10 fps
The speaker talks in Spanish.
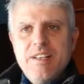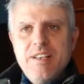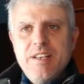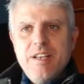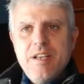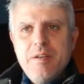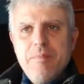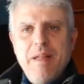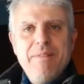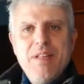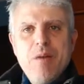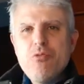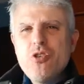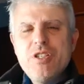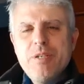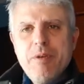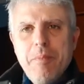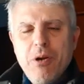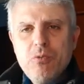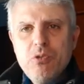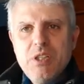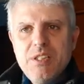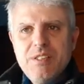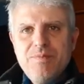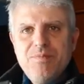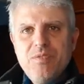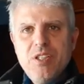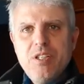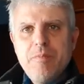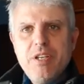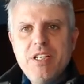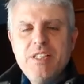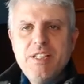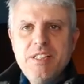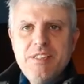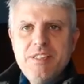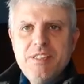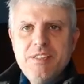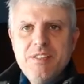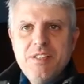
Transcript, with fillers: que plantea muchísimas preguntas y también quizás